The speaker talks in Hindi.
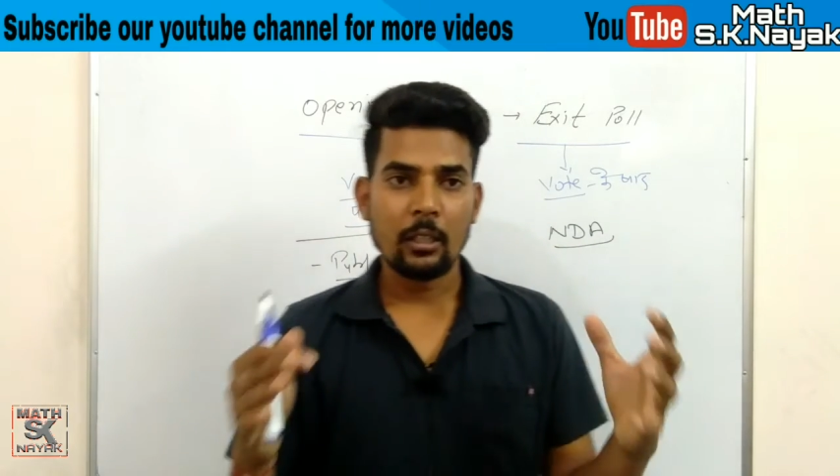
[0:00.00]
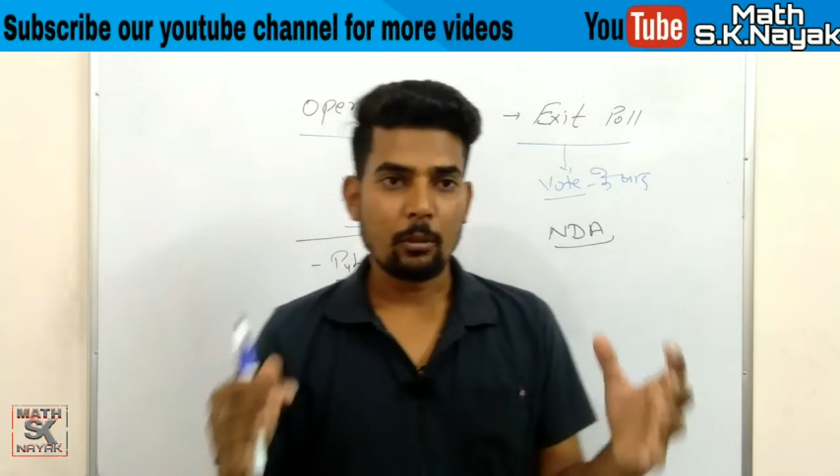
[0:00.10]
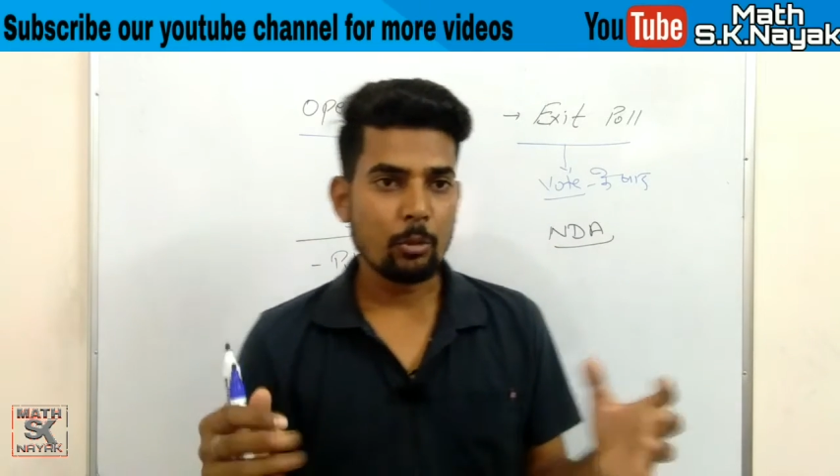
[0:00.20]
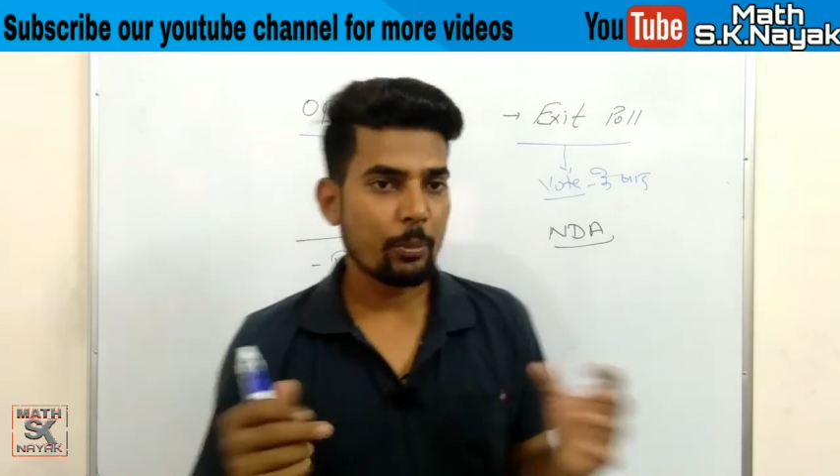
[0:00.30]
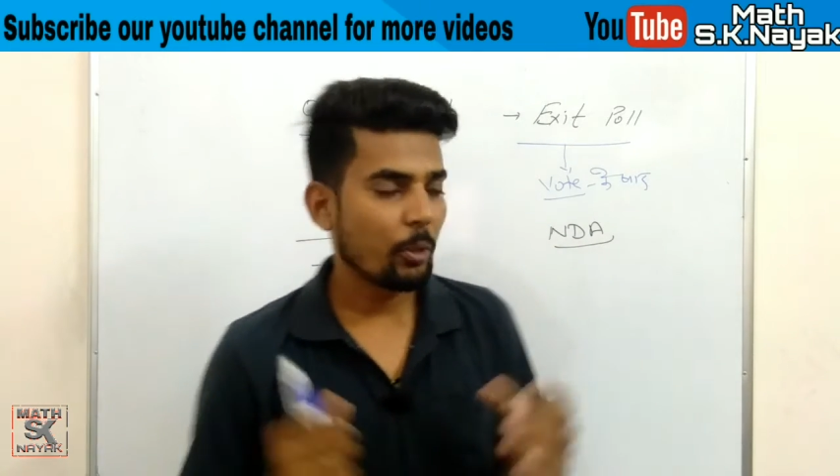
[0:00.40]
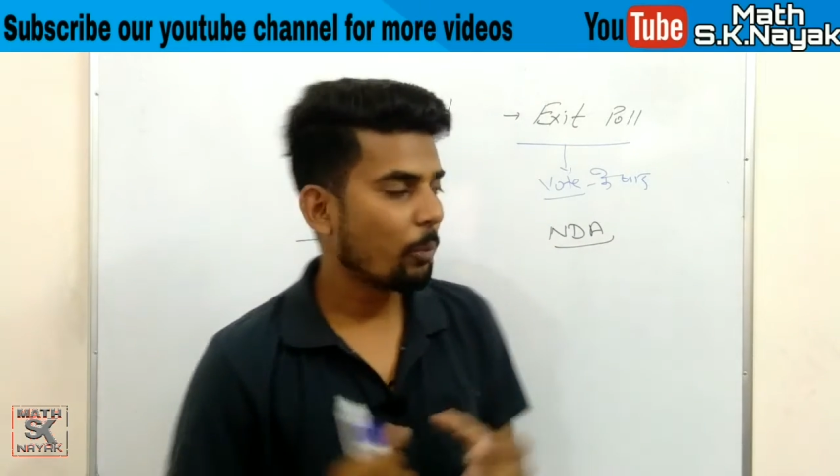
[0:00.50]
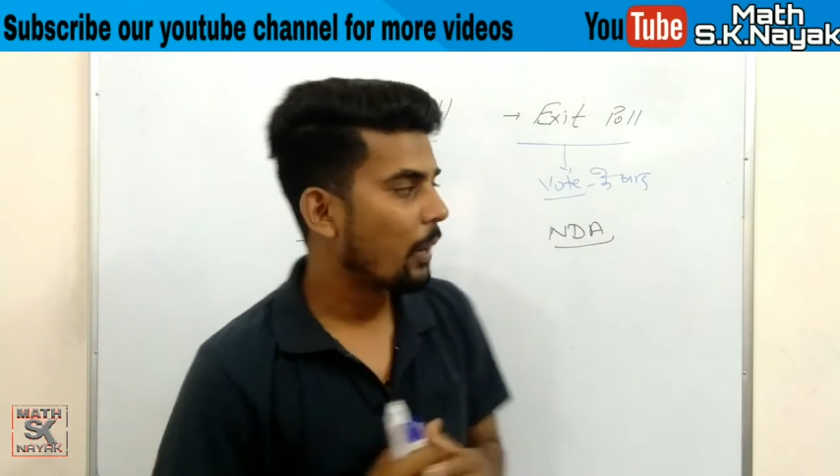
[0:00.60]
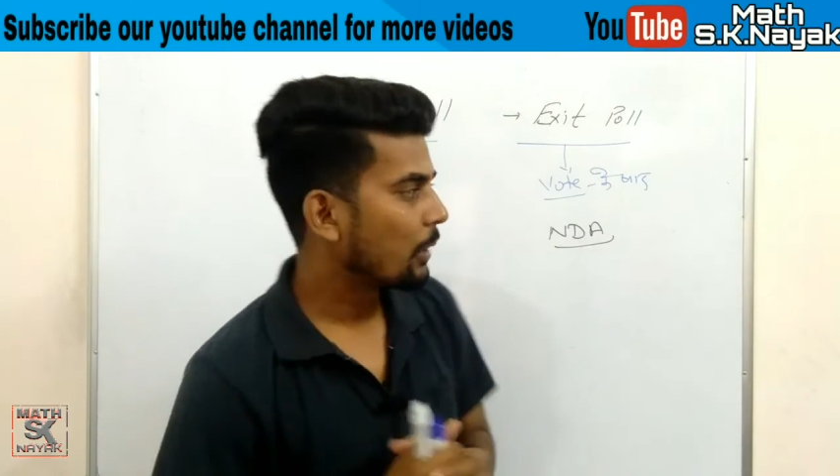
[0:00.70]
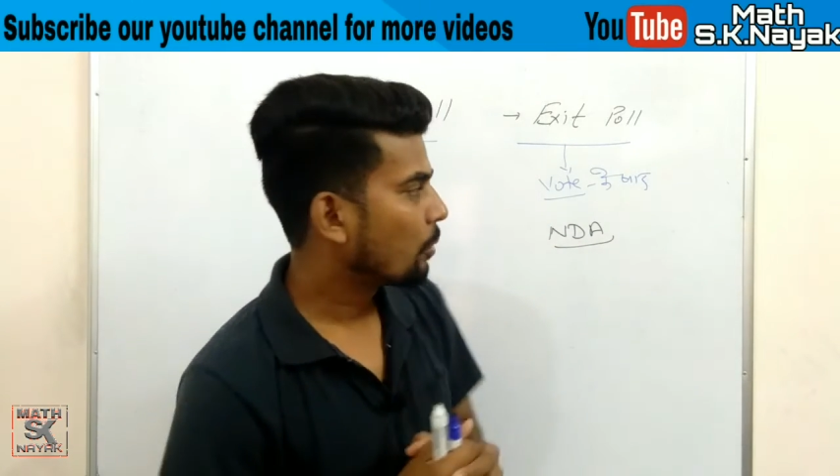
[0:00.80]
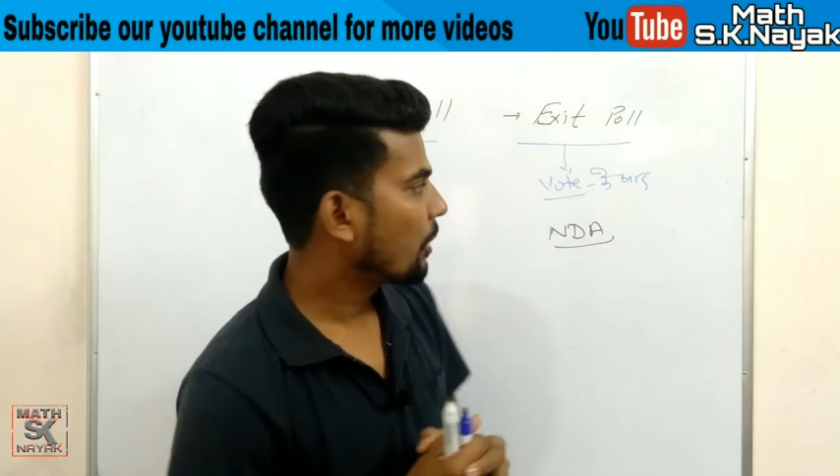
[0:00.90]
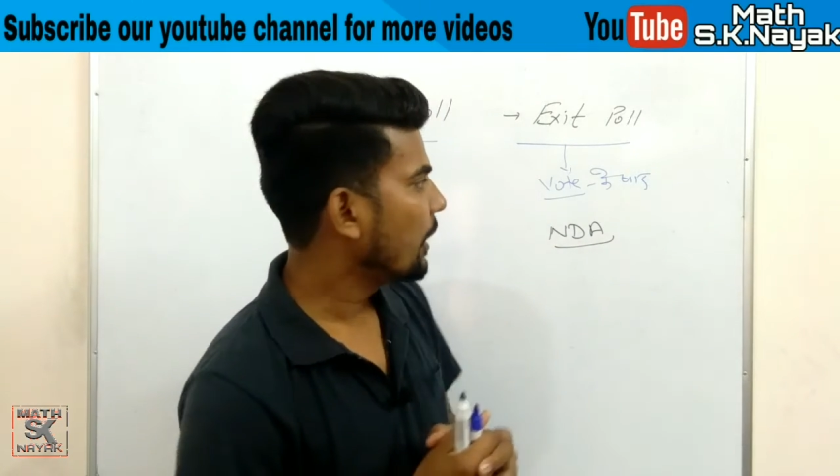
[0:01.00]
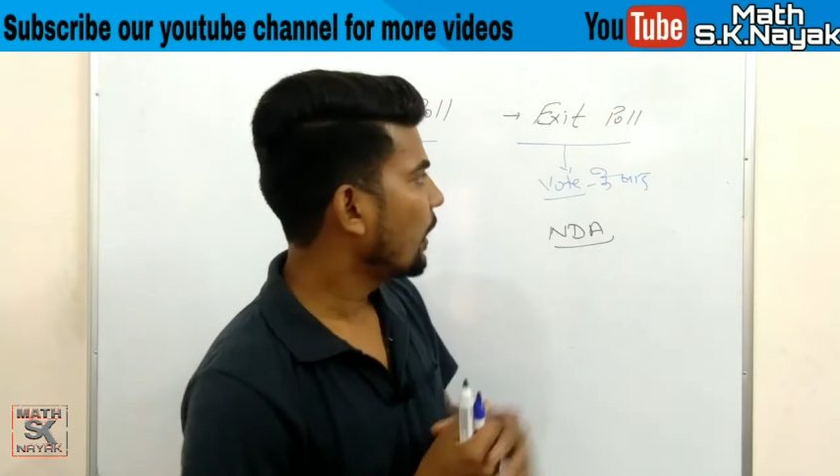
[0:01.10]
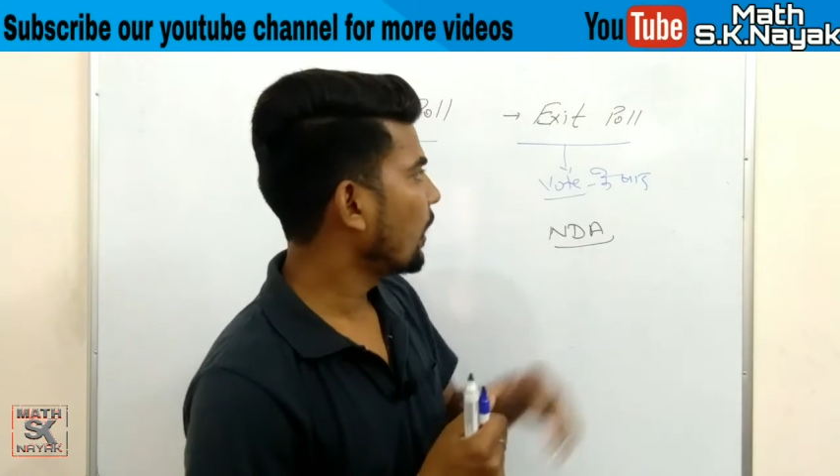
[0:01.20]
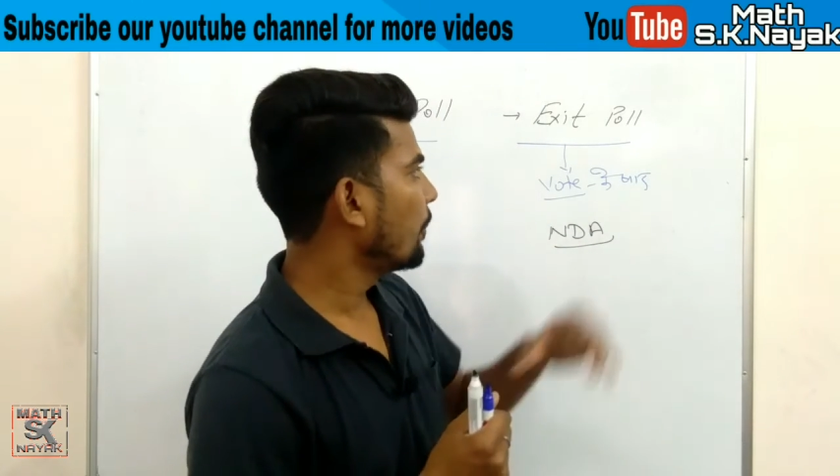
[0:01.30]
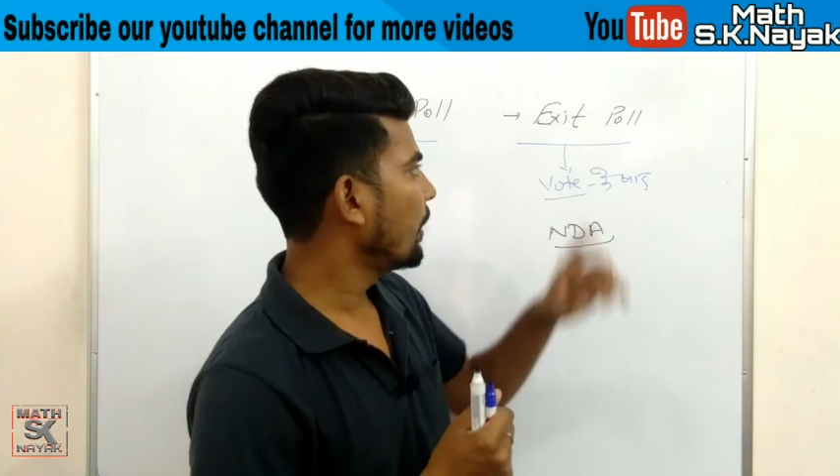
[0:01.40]
कुछ अपने को भागदौड़ नहीं
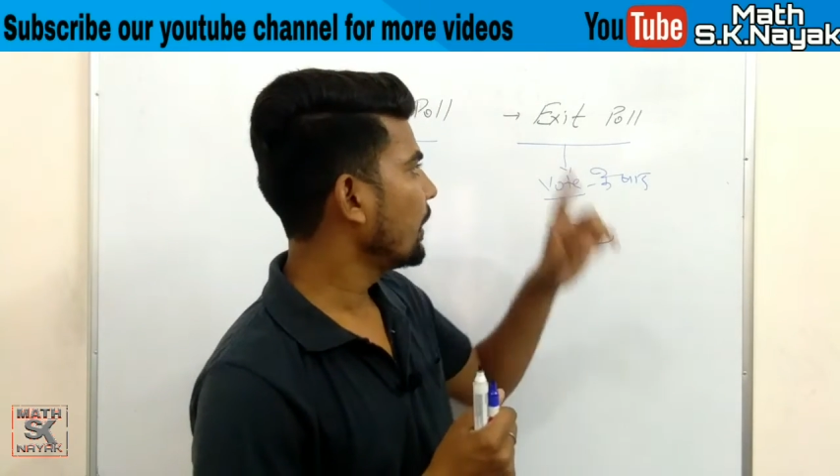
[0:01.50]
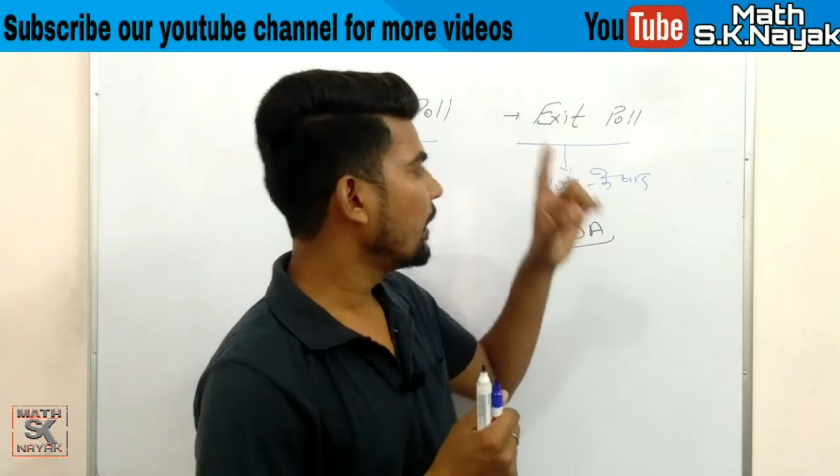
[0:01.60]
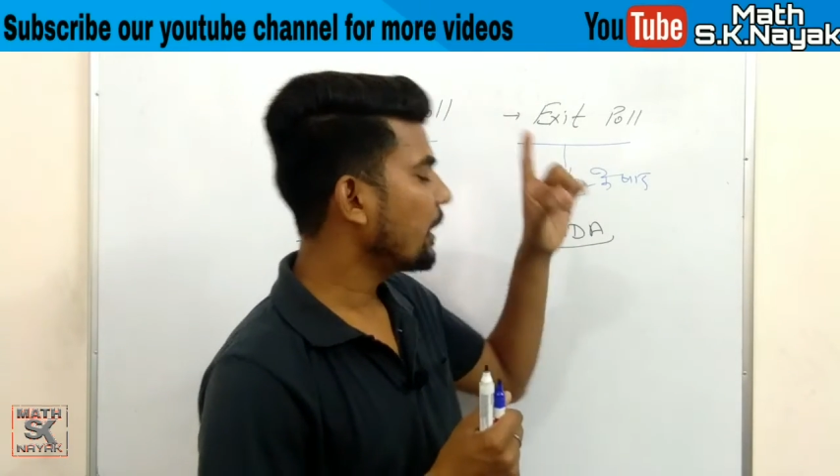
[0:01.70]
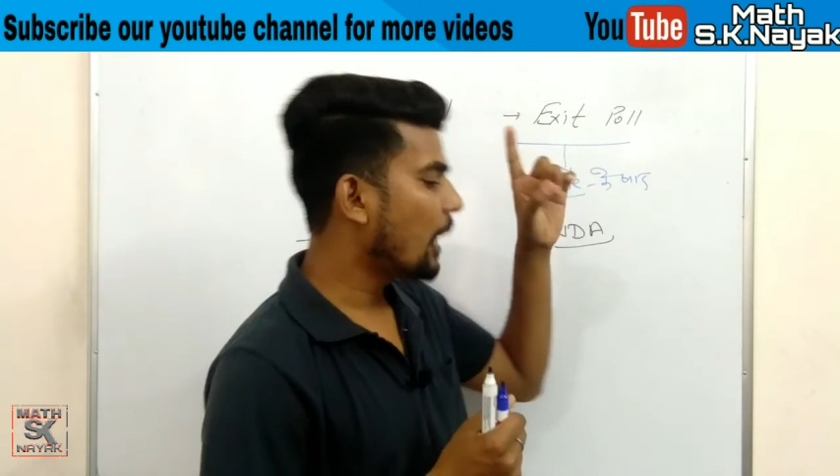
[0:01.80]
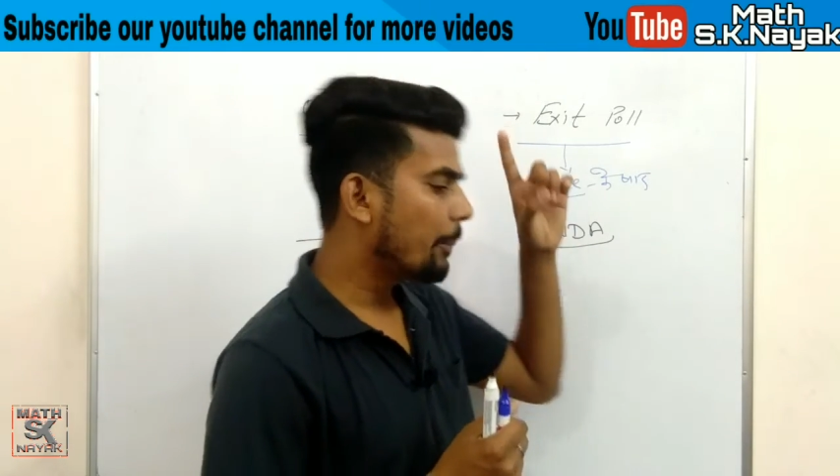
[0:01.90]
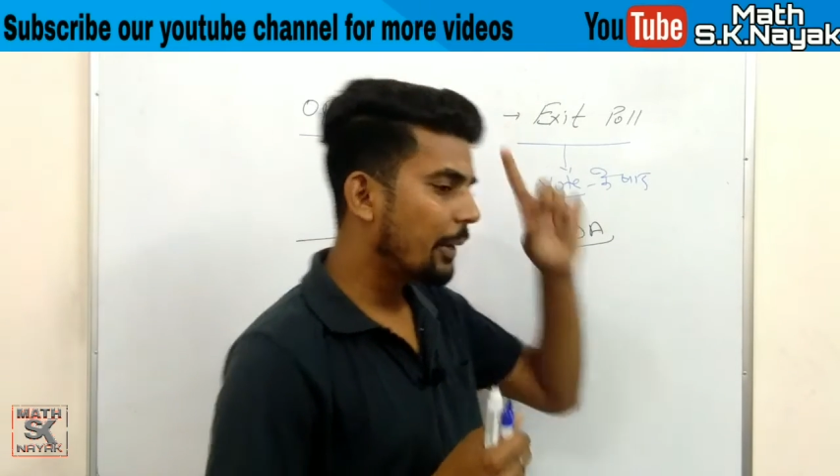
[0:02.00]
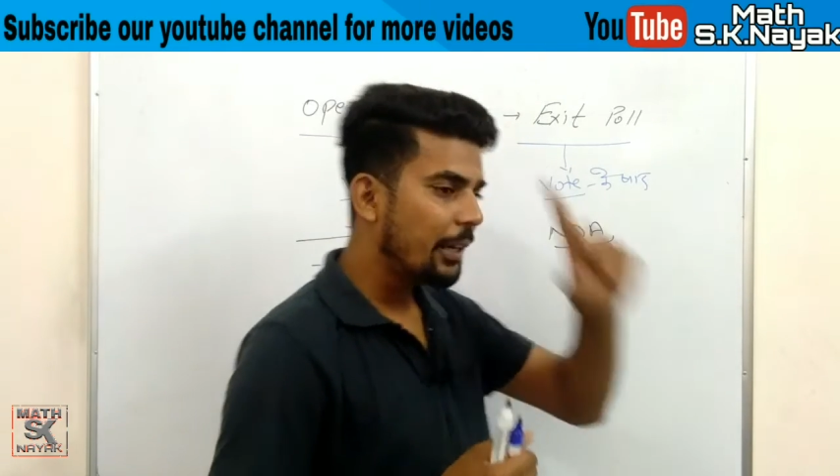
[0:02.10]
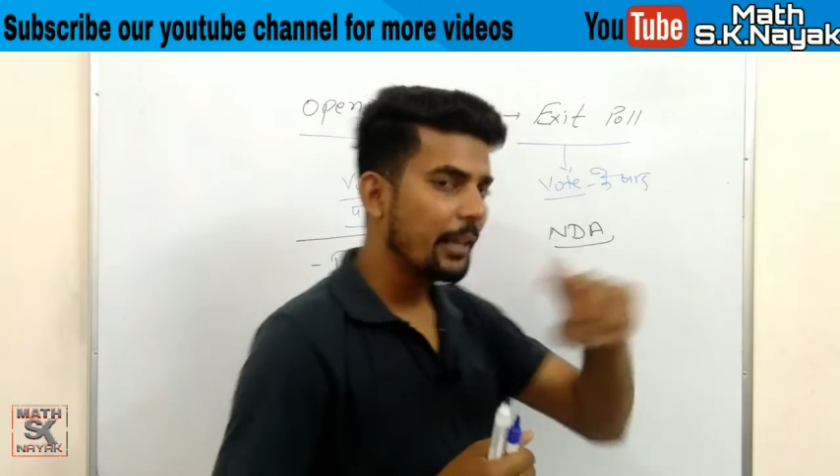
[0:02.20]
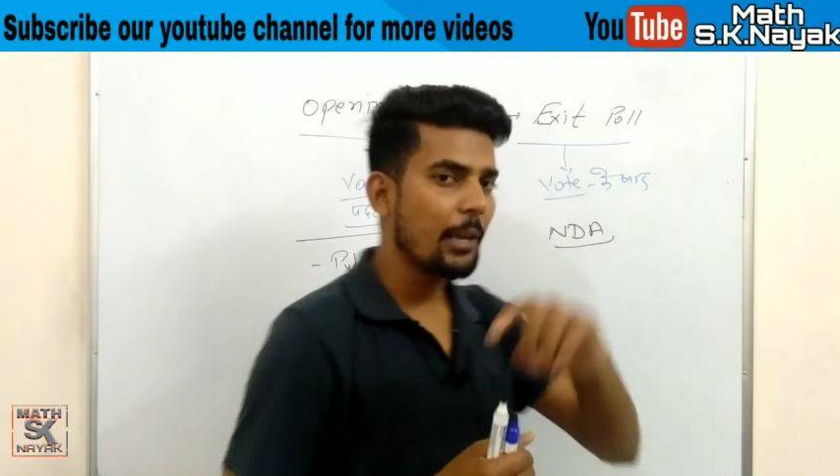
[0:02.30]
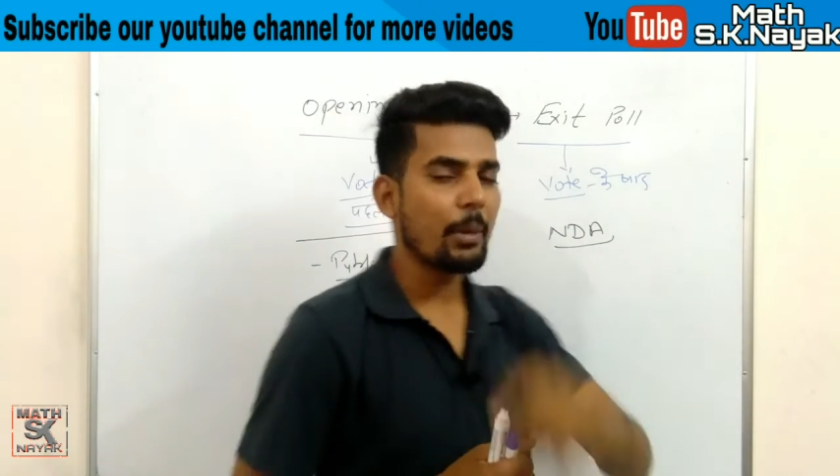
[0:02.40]
करनी पड़ेगी लेकिन आप इंडिया की